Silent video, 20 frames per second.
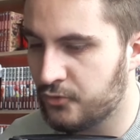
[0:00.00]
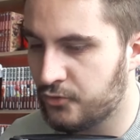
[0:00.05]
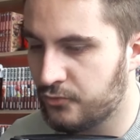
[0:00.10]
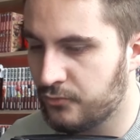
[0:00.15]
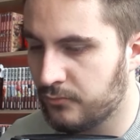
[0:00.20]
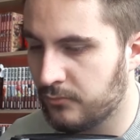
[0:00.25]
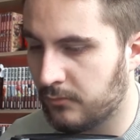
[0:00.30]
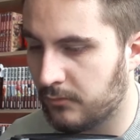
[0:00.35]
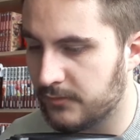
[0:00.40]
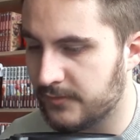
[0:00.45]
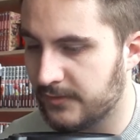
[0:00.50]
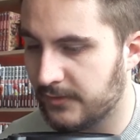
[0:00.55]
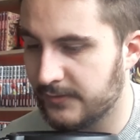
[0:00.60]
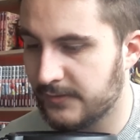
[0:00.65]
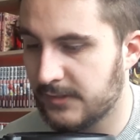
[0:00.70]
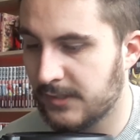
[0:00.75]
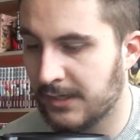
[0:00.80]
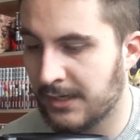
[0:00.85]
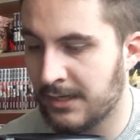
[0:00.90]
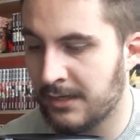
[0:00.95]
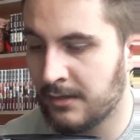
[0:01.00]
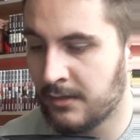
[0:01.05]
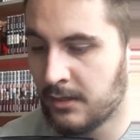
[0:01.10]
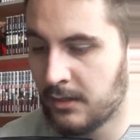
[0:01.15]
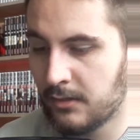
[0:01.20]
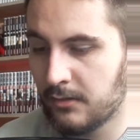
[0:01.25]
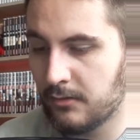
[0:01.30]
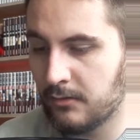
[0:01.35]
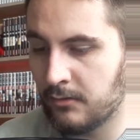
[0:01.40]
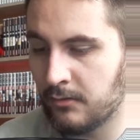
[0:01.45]
jour sortira
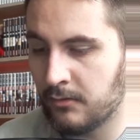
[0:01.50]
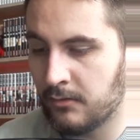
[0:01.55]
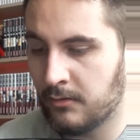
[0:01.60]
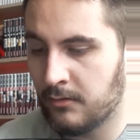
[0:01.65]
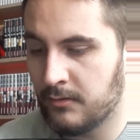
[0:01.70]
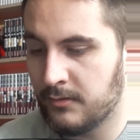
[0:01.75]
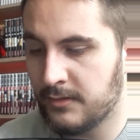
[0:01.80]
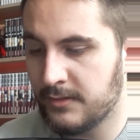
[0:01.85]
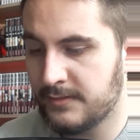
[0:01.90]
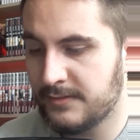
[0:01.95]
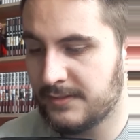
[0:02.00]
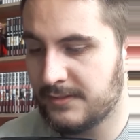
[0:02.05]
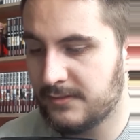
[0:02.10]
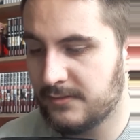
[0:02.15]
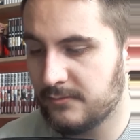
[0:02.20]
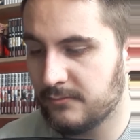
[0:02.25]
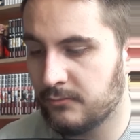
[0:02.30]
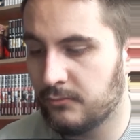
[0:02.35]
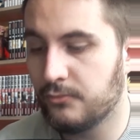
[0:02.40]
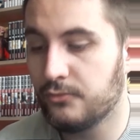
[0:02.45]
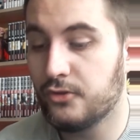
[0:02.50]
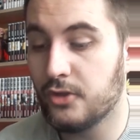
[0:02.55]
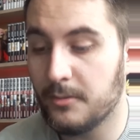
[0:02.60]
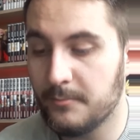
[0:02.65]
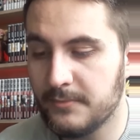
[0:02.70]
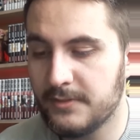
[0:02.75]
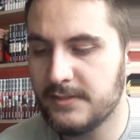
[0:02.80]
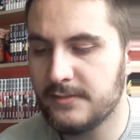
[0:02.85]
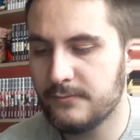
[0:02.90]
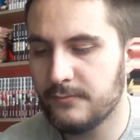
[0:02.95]
euh, le
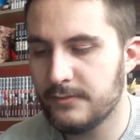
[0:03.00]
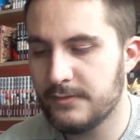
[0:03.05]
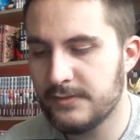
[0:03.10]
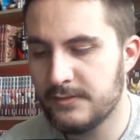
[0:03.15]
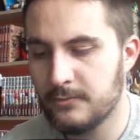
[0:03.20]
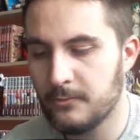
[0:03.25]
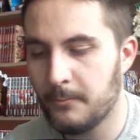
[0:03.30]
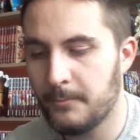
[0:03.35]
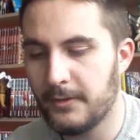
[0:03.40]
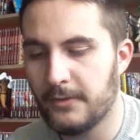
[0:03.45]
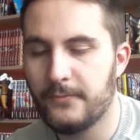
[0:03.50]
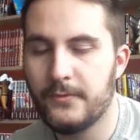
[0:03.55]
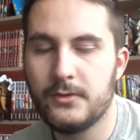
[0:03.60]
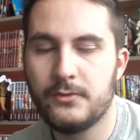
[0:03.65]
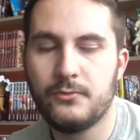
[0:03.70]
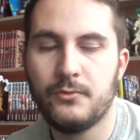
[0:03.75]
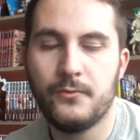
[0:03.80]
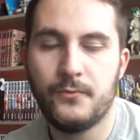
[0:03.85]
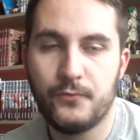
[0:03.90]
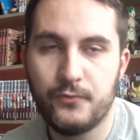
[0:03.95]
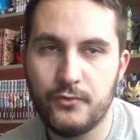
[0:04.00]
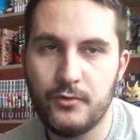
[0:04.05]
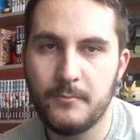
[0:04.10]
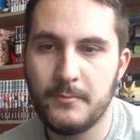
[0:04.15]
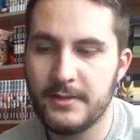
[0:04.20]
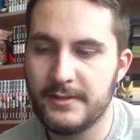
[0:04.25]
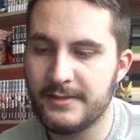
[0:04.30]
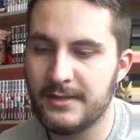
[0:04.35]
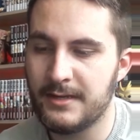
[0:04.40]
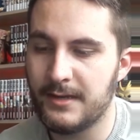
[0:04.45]
tome 10 de l'édition perfecte Full
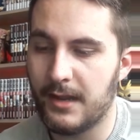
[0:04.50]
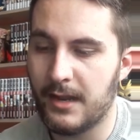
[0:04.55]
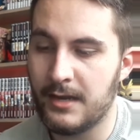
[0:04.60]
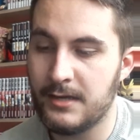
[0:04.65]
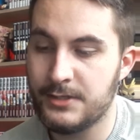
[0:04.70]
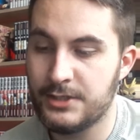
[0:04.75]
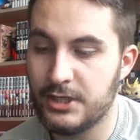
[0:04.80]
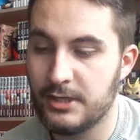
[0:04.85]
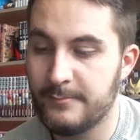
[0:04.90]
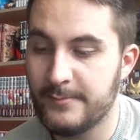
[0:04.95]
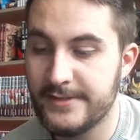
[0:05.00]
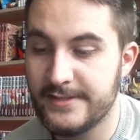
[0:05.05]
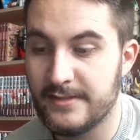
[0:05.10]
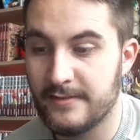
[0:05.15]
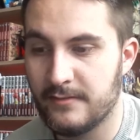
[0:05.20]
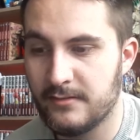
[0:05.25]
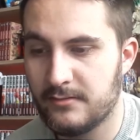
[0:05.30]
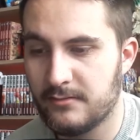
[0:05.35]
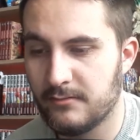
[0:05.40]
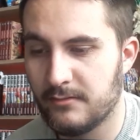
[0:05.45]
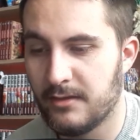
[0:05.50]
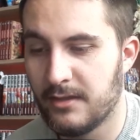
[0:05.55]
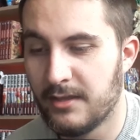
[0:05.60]
Metal Alchemist avec euh,